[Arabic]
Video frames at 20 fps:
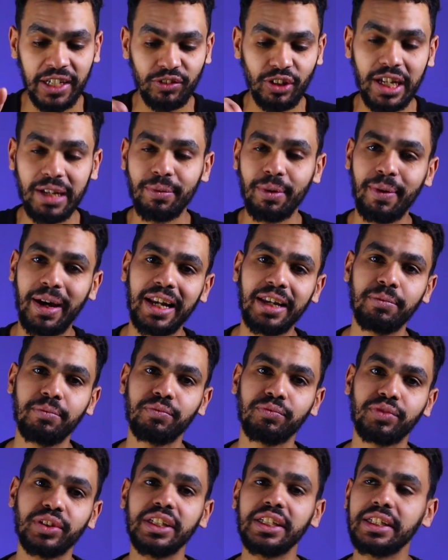طيب يا معلم
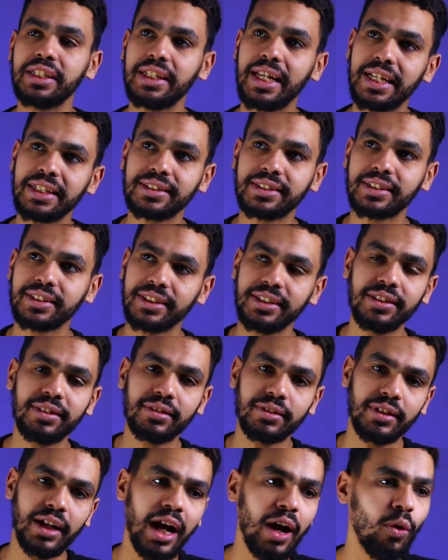في ناس
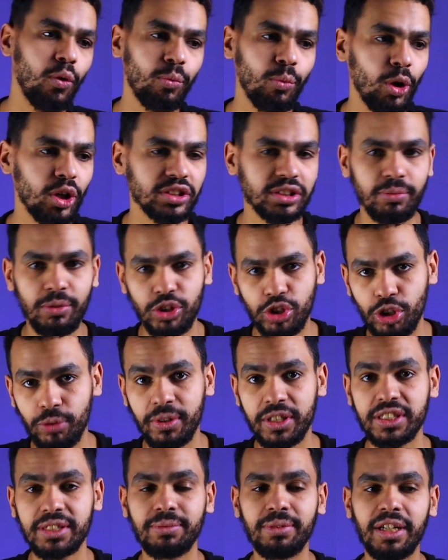كتير او معظم
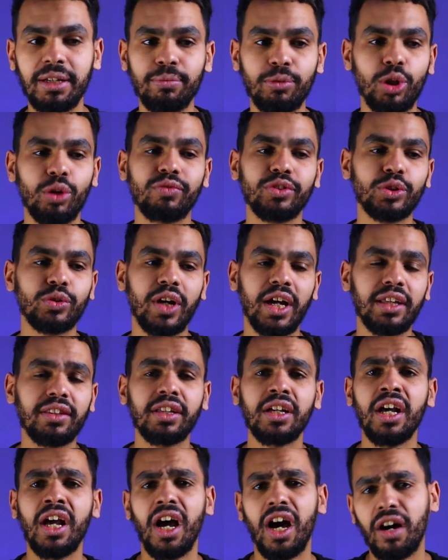اليوتيوبرز بيعملوا
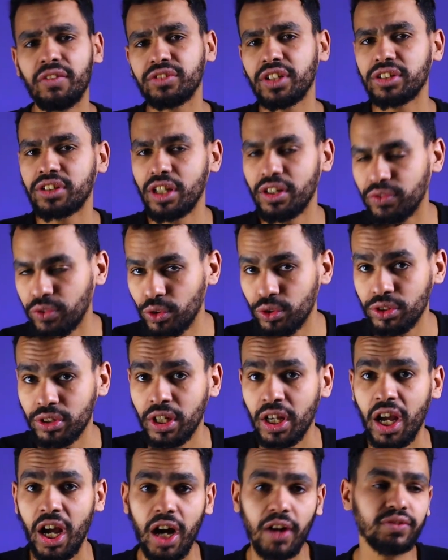فيديوهات افضل تليفون
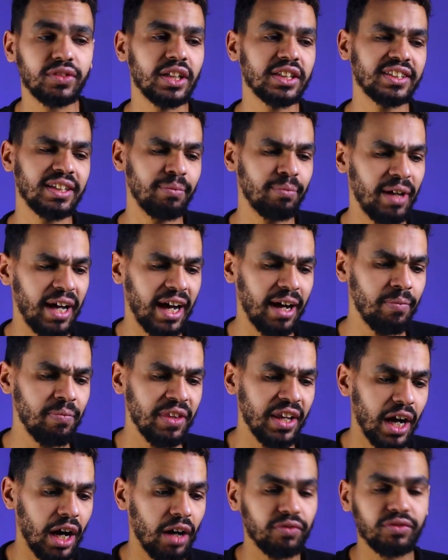افضل سماعه
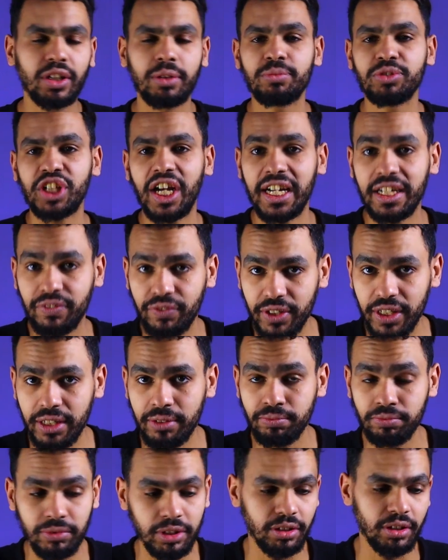افضل مش عارف
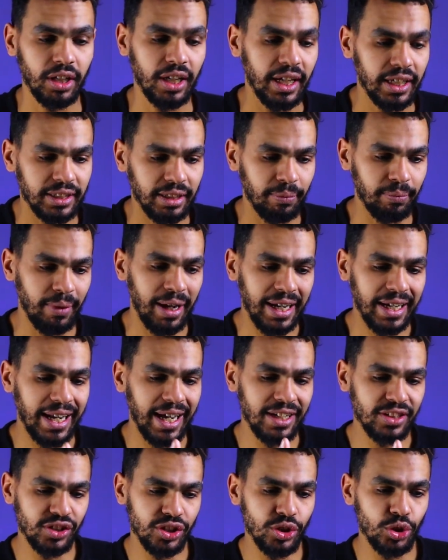ايه طب ما احنا
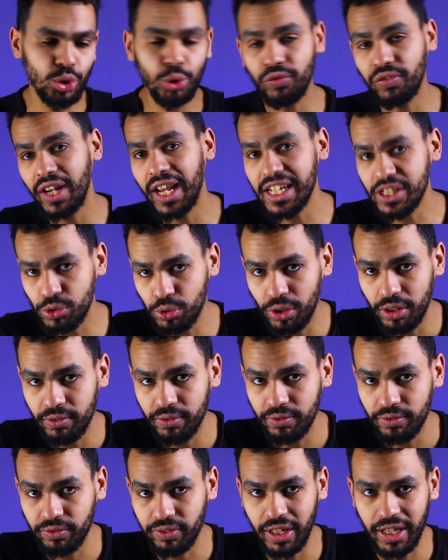عايزين نشوف الاسوأ
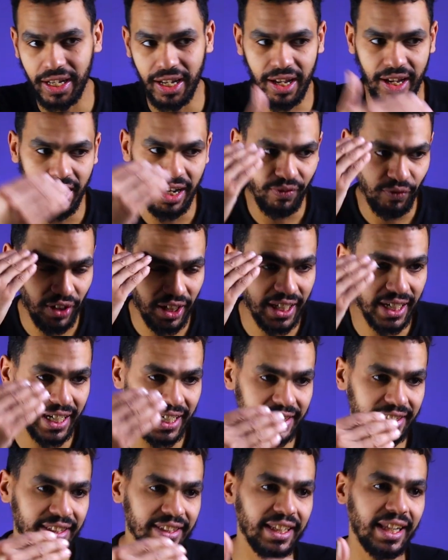فالفكره
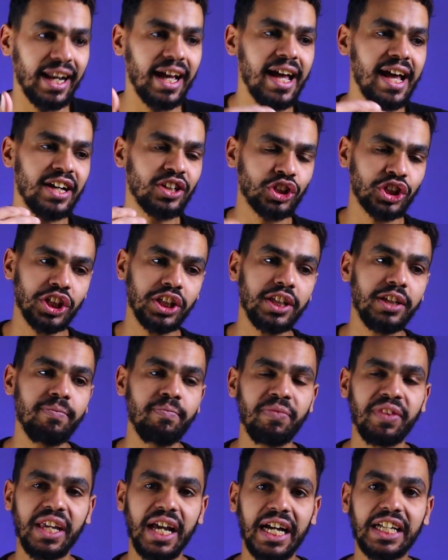جت من ان انا اشتري
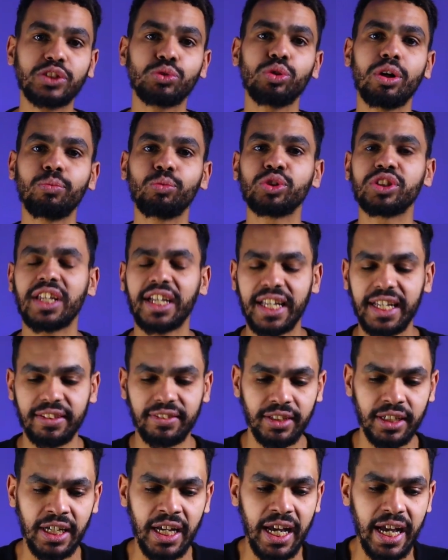اسوأ
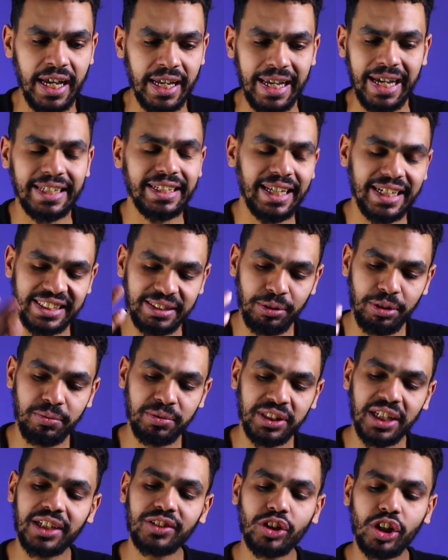منتجات يعني على سبيل
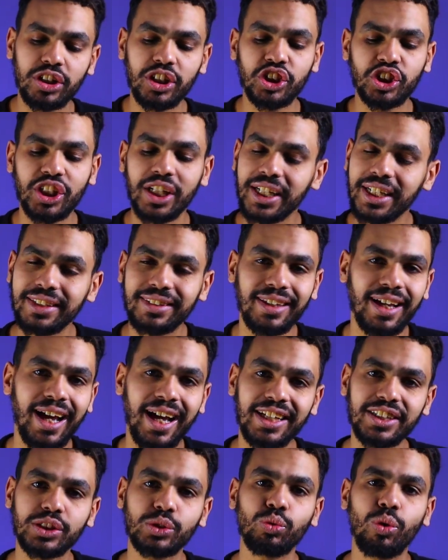المثال النهارده اشتريت
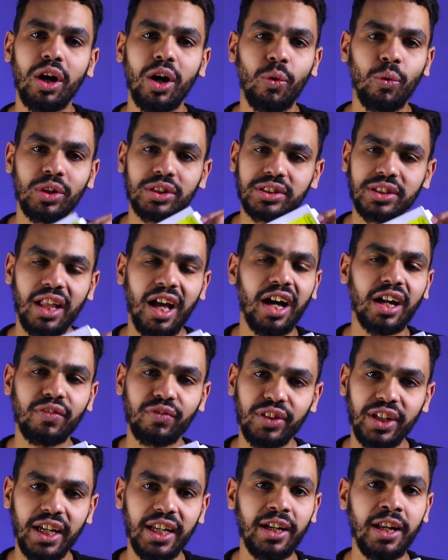اسوأ وصله
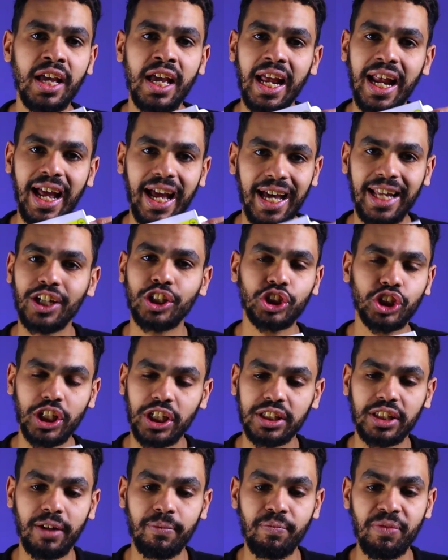حرفيا انا
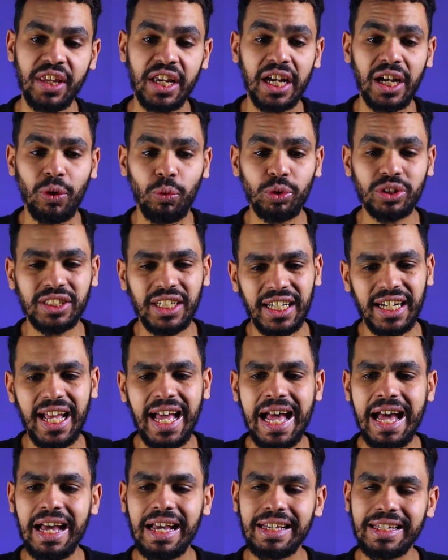اشتريتها
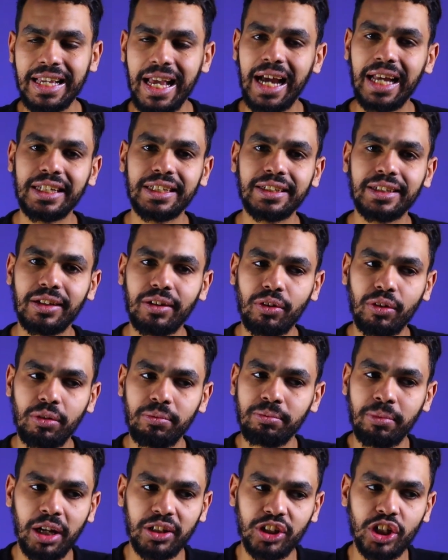وسعرها يعني
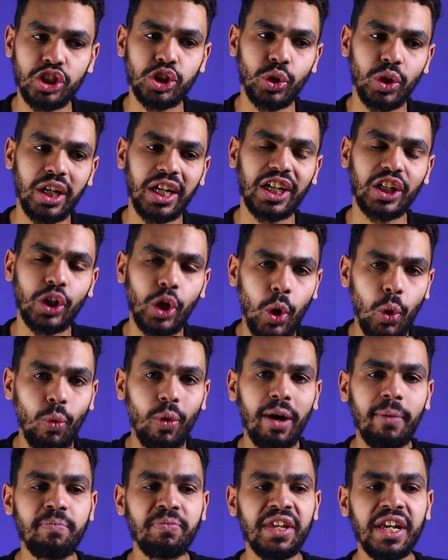ما اقدرش اقول لك ان
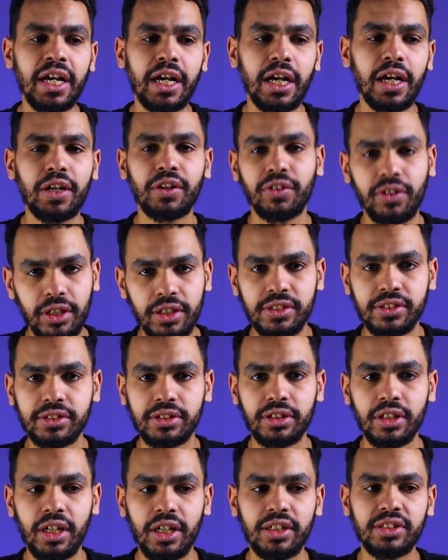هو
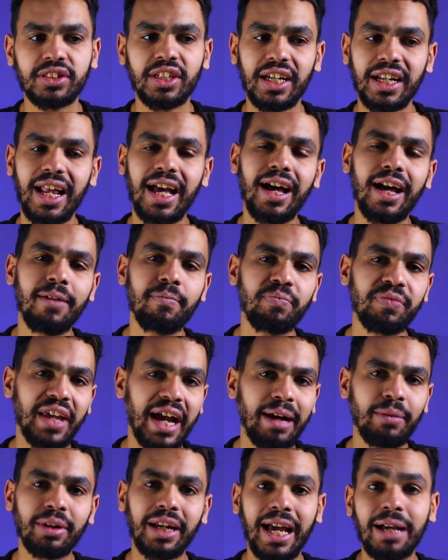رخيص سعرها
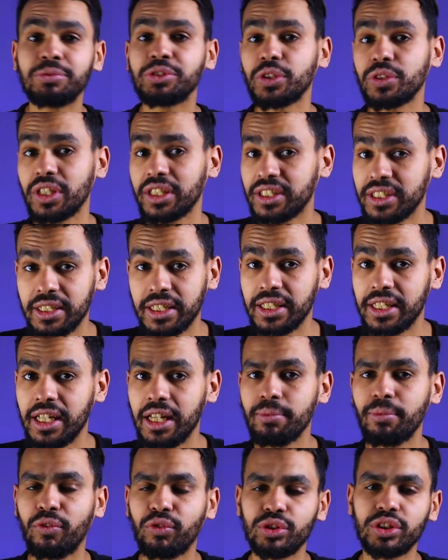عامل 35
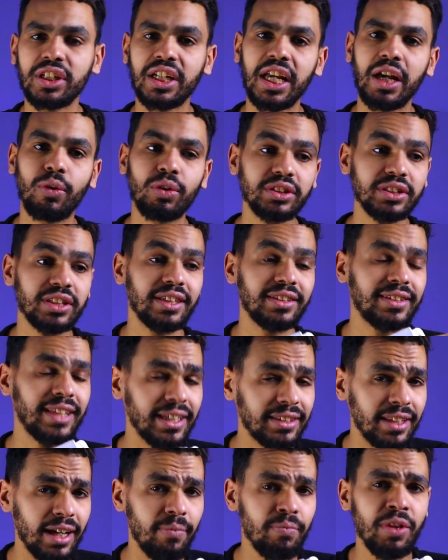جنيه المفروض ان هي وصله
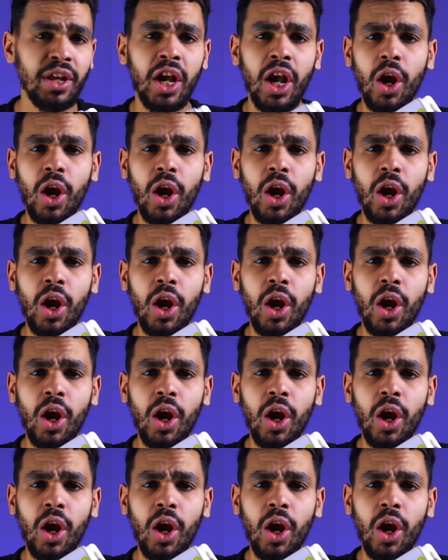داتا